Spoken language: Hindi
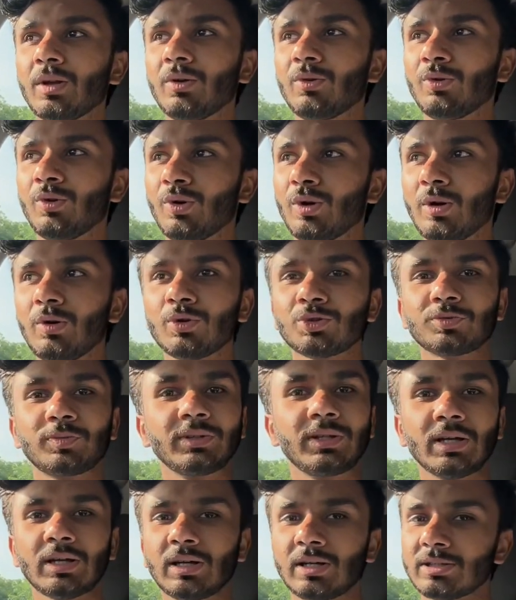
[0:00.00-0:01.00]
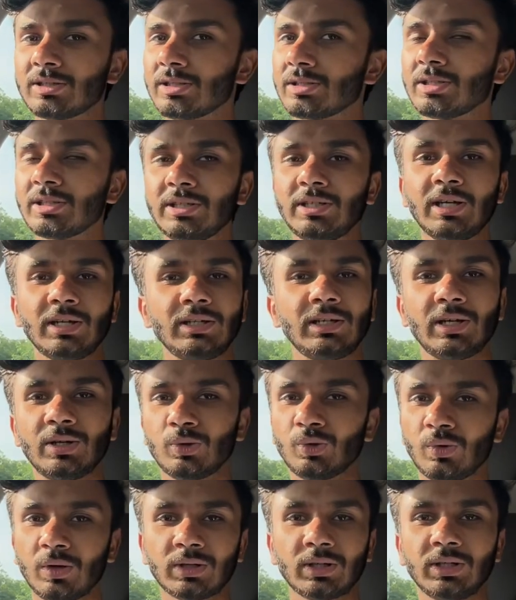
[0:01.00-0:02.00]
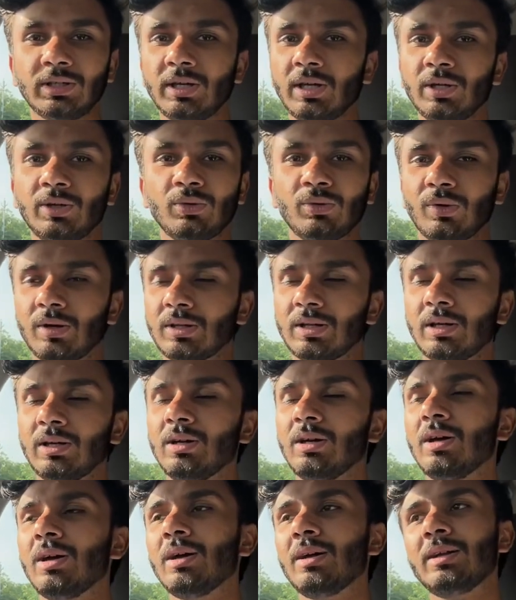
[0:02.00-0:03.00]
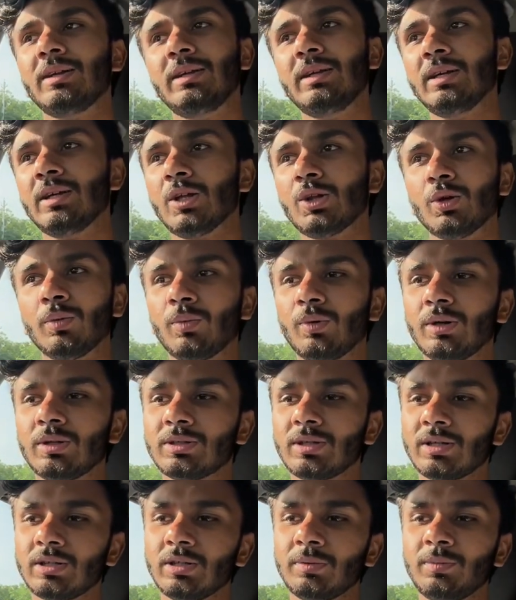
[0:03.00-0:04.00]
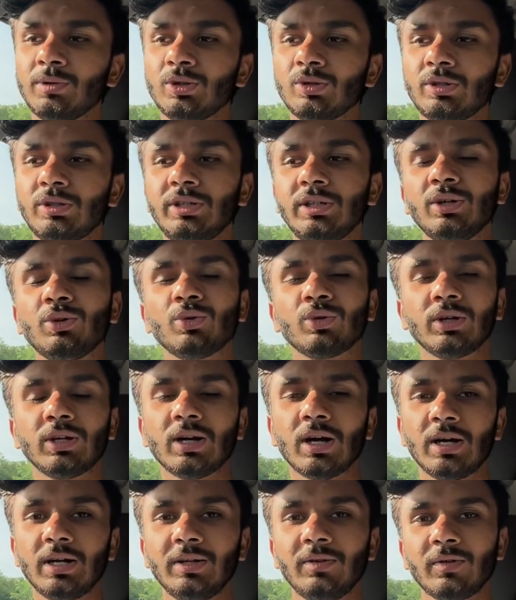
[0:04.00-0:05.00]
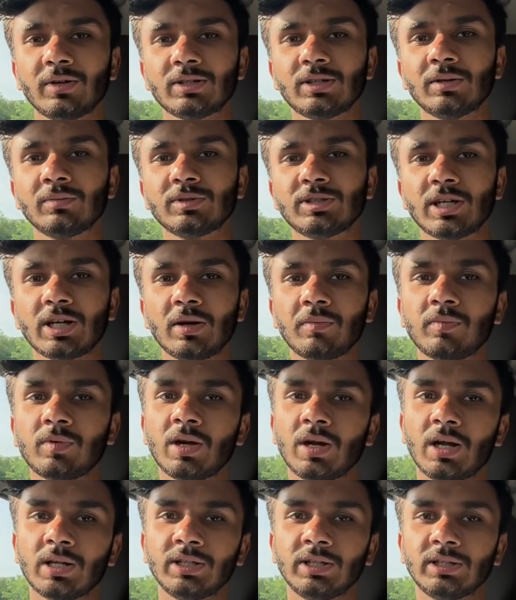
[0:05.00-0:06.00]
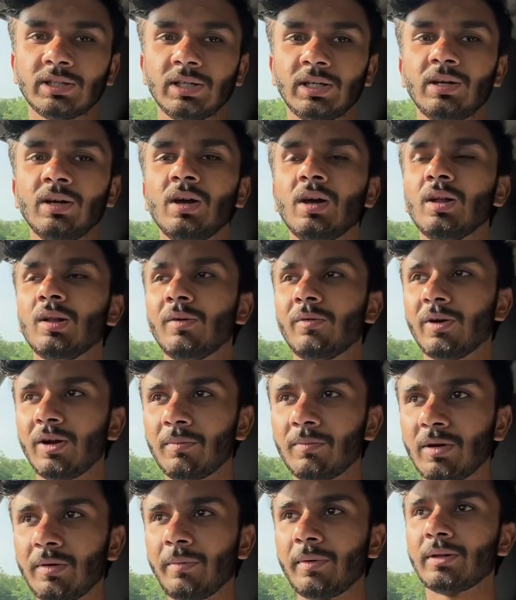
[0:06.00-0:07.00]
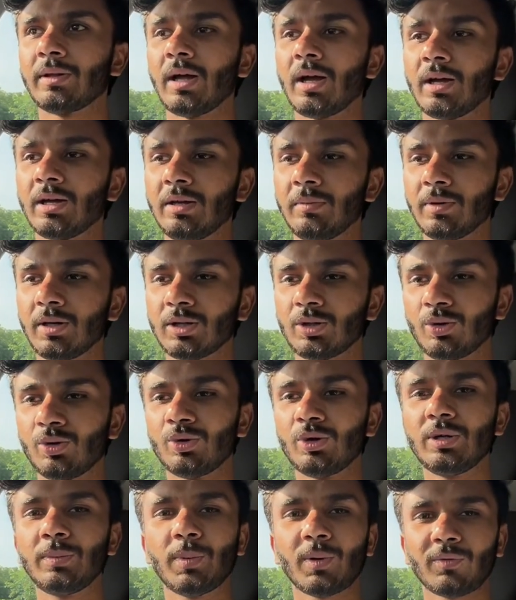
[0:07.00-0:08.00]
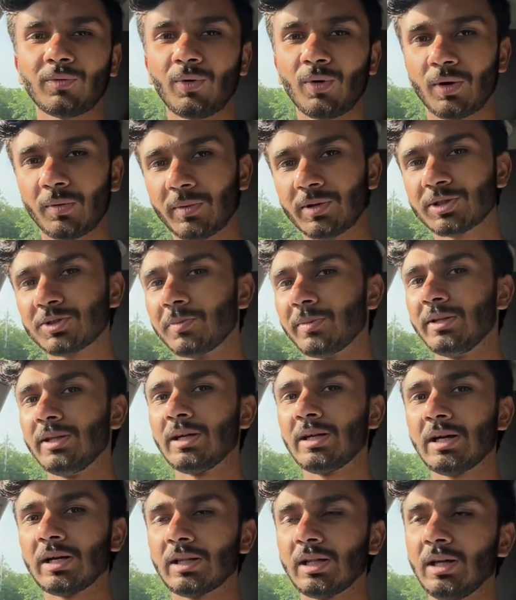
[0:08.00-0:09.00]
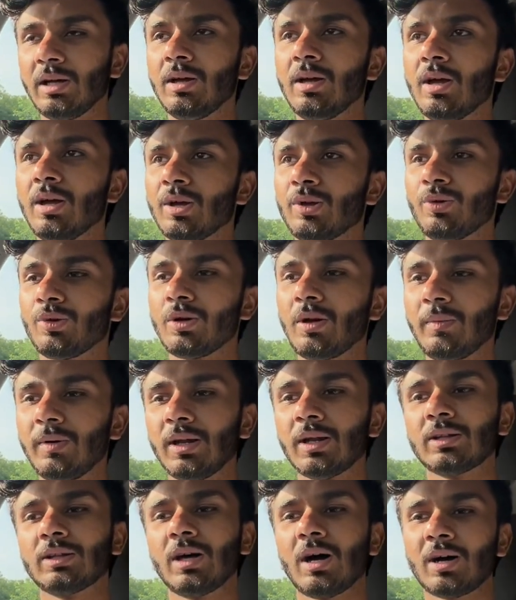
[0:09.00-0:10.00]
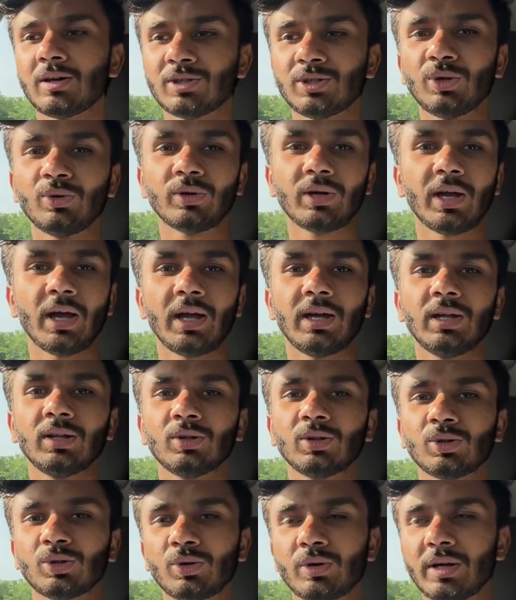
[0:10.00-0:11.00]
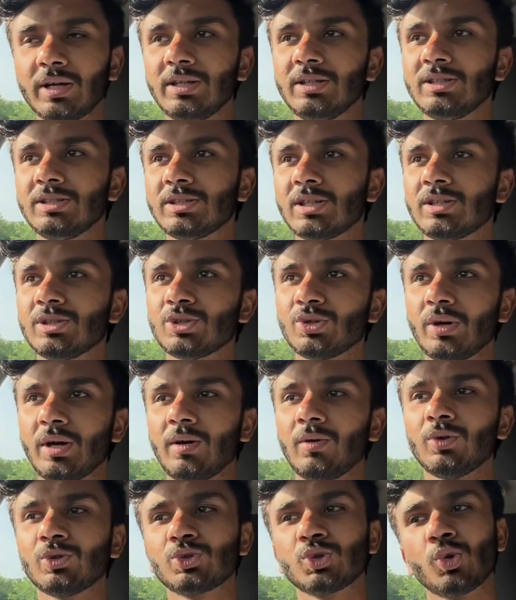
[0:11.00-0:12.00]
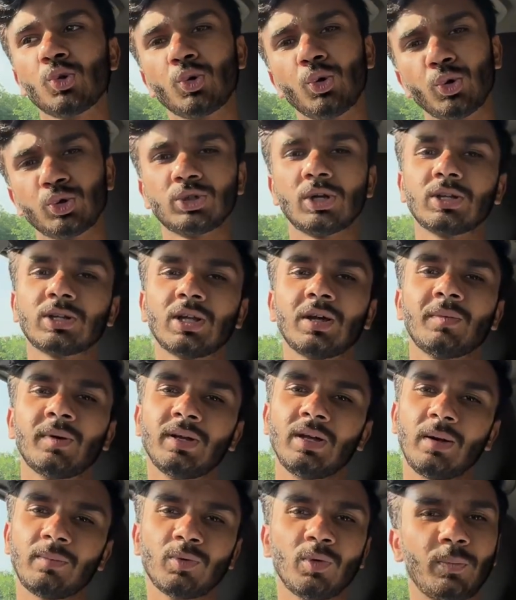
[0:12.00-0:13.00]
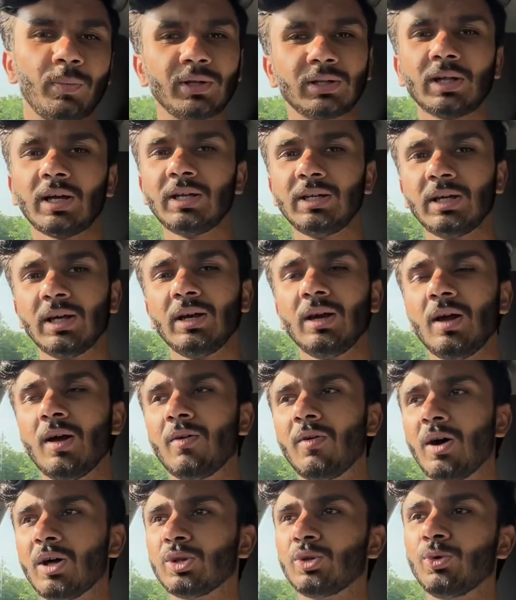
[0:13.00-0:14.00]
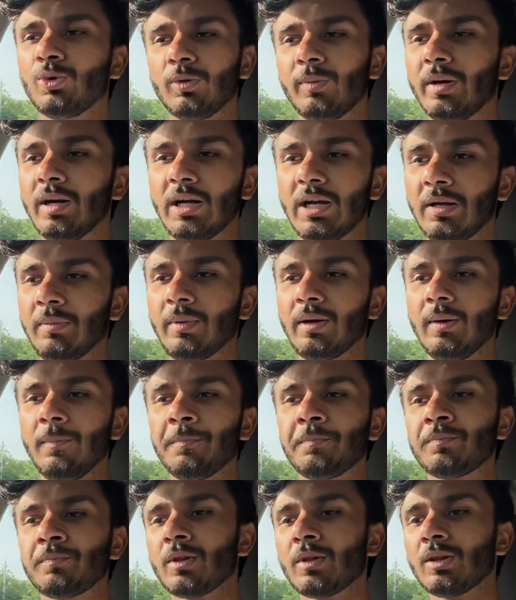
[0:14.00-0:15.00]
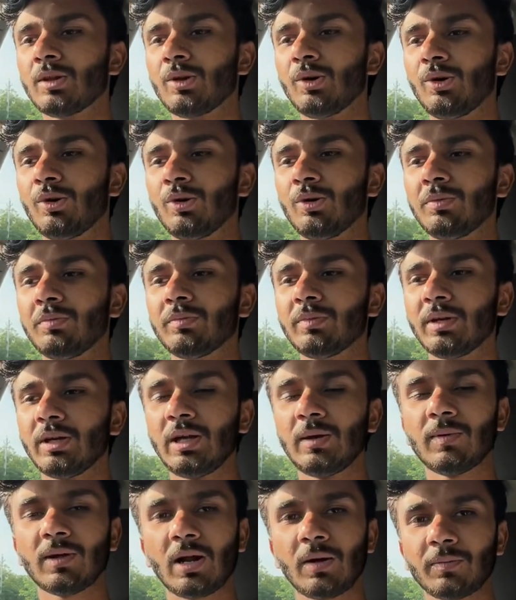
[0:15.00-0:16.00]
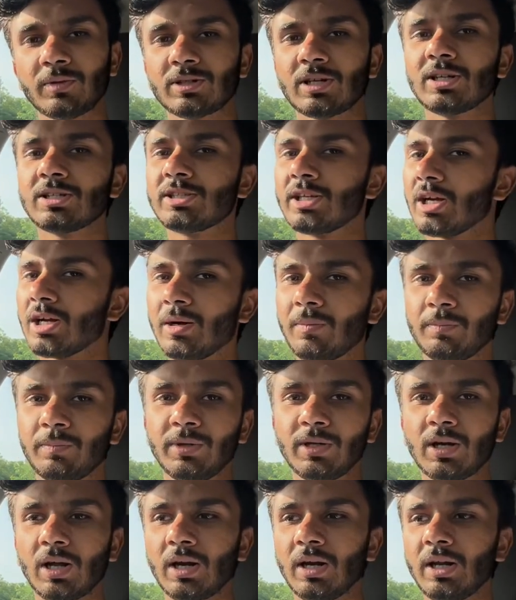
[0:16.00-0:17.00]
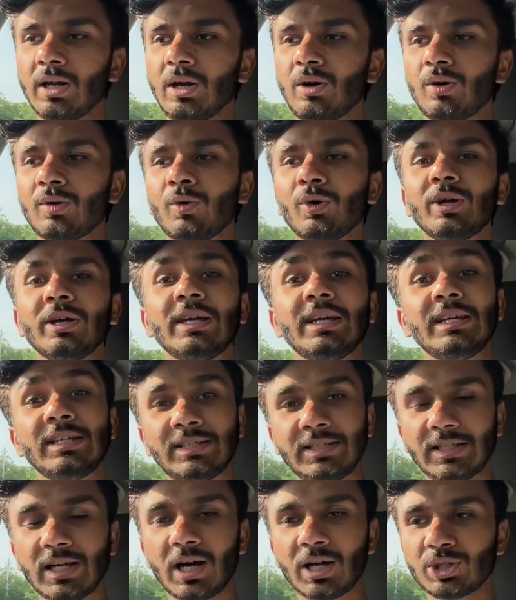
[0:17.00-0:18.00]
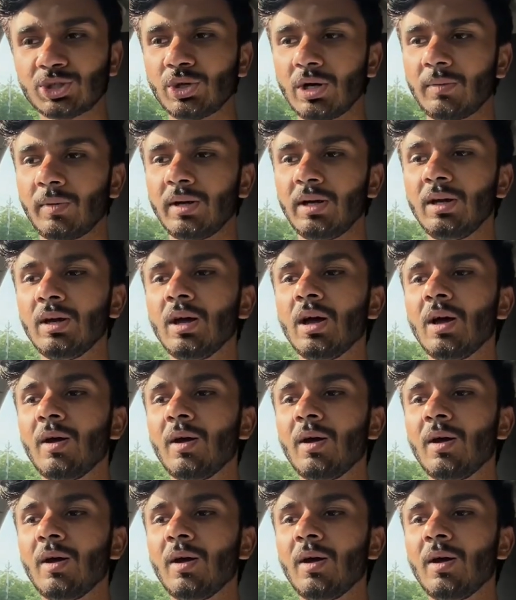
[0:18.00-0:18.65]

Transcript: उन्होंने उसमें देखा अच्छा अच्छा ये ये हुआ था ये हुआ था ठीक है तो बोले सर अभी तो ठीक होगी गाड़ी वैसे हम चेकअप करा देते हैं तो फिर हमने बताया कि भाई थोड़ी परफॉर्मेंस में दिक्कत है क्योंकि अभी लद्दाख से होके आई है तो थोड़ा इंजन जो है वो चौक हो जाता है भाई आपको पता ही है वहाँ धूल मिट्टी में तो एक बार आप इसका चेकअप भी कर लेना और वो ई e जो है भाई